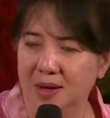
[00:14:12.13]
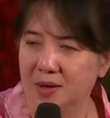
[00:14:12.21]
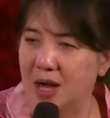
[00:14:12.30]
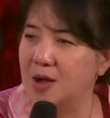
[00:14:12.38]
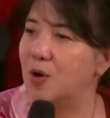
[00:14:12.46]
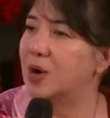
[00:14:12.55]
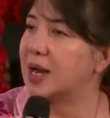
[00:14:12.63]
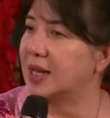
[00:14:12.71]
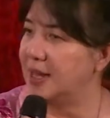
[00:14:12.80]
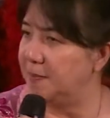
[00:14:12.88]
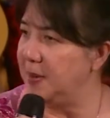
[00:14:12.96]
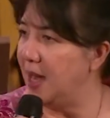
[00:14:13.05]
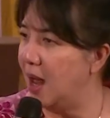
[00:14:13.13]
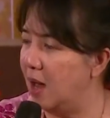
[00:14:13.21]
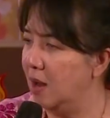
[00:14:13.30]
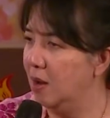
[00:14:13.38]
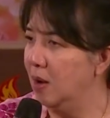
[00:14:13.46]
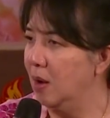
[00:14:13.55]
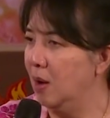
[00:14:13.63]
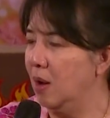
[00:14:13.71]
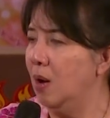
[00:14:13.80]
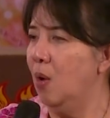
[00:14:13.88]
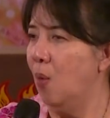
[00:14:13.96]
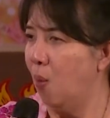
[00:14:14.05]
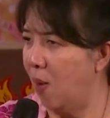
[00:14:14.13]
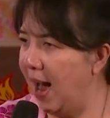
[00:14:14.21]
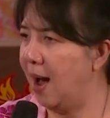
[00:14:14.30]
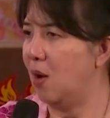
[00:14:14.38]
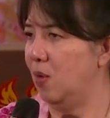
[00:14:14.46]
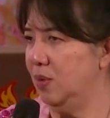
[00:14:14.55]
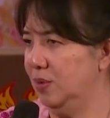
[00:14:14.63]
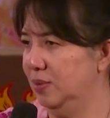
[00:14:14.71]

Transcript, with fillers: Dan orangnya bilang, Wow.